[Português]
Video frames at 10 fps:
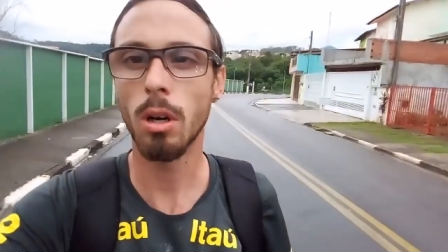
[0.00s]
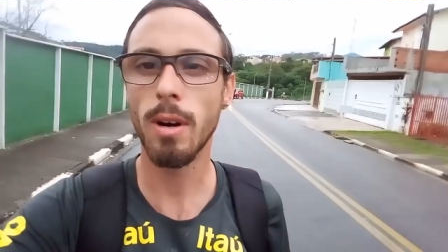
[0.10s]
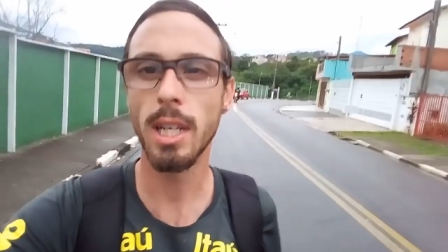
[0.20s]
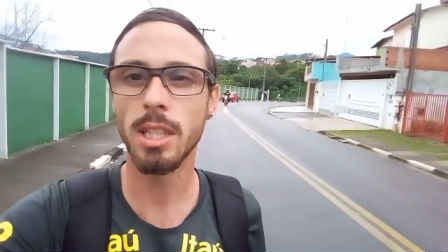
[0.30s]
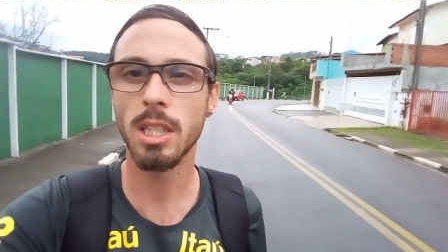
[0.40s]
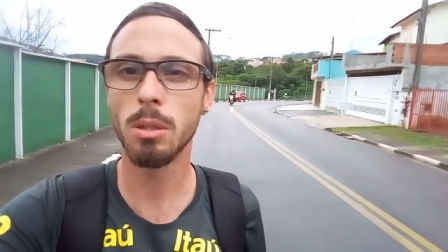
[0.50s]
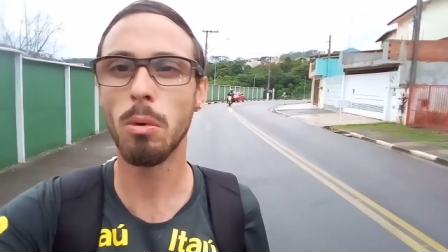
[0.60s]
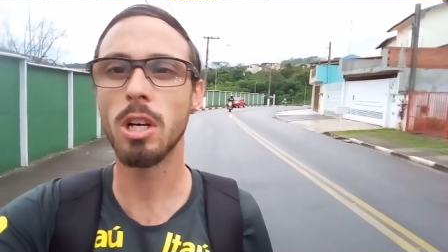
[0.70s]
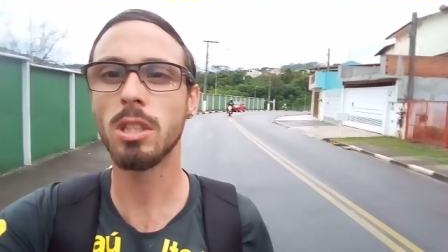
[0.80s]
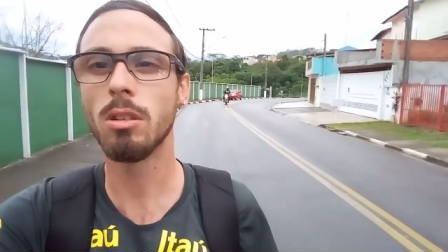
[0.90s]
Ó o guardinha de
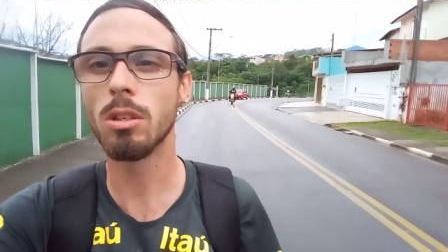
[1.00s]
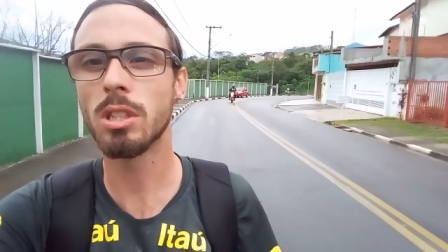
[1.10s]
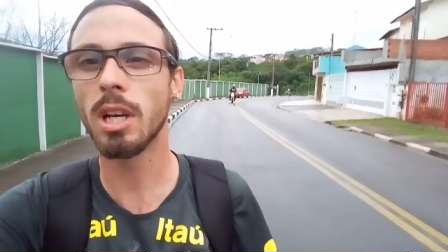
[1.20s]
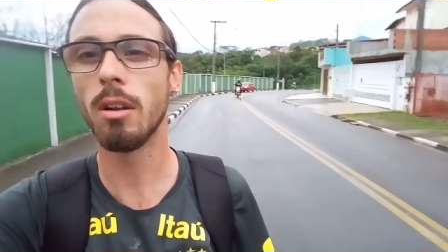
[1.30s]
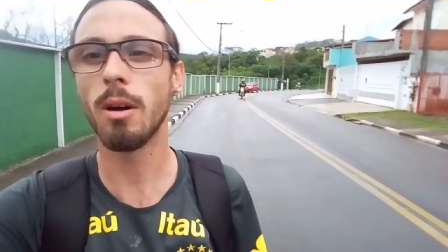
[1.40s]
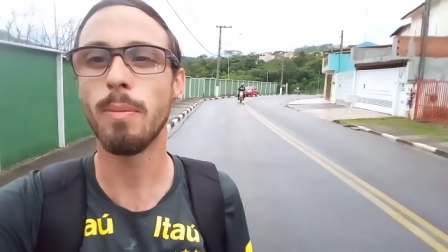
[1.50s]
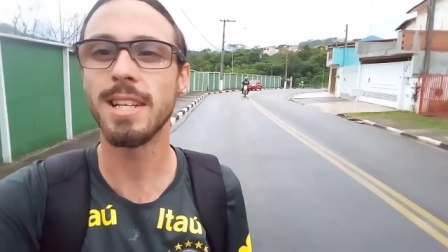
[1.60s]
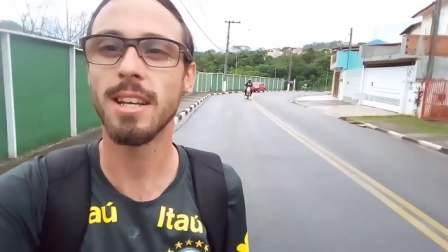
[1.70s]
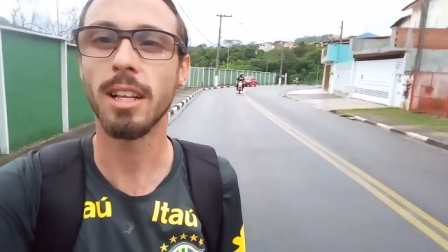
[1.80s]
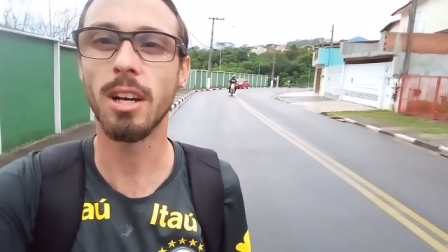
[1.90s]
bosta encostando,
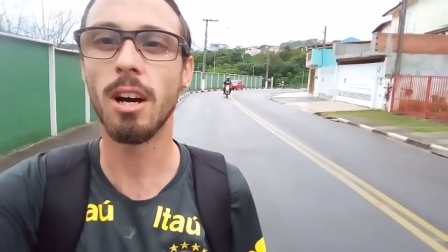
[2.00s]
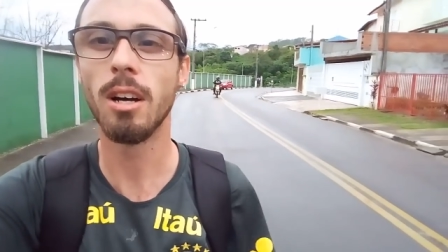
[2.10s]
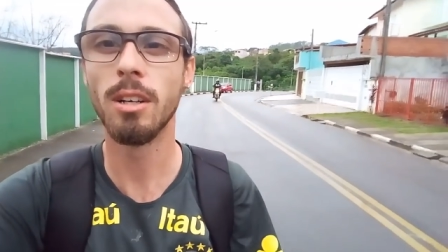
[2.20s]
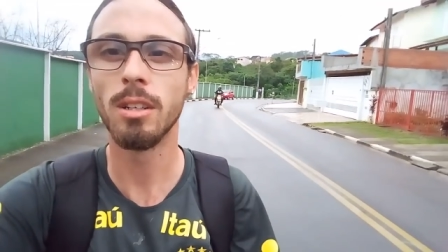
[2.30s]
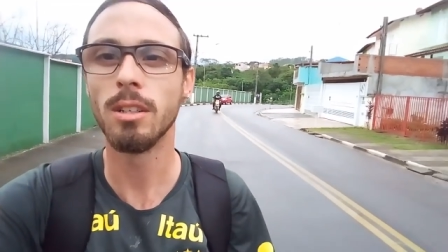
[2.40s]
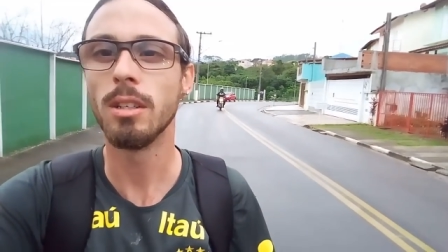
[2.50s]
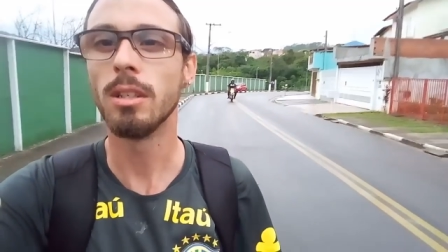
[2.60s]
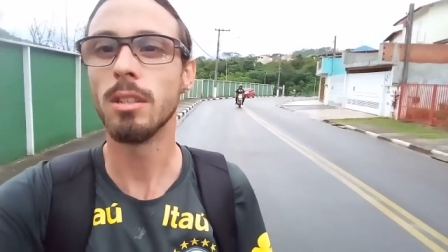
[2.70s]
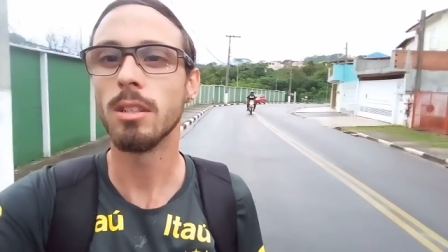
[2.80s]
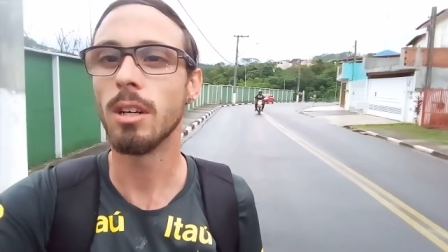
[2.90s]
rapaziada, ó.
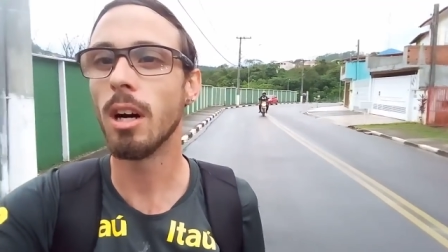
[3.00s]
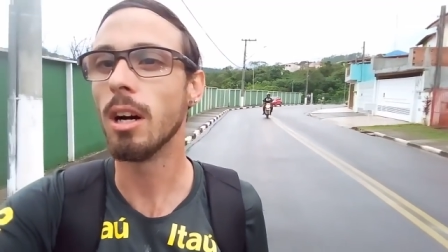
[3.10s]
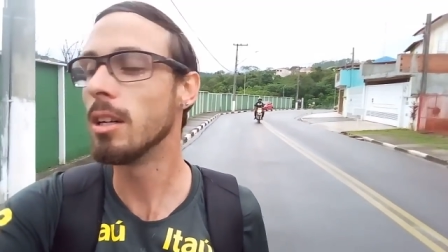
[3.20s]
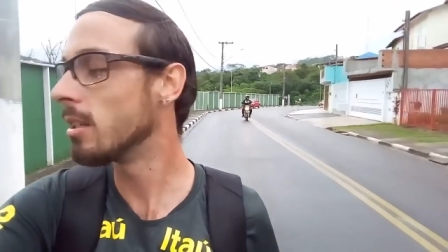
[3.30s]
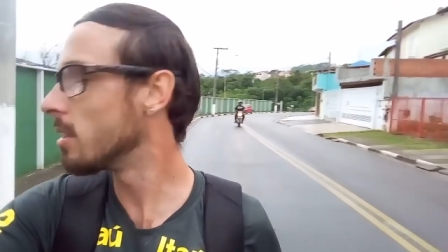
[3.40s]
Ó.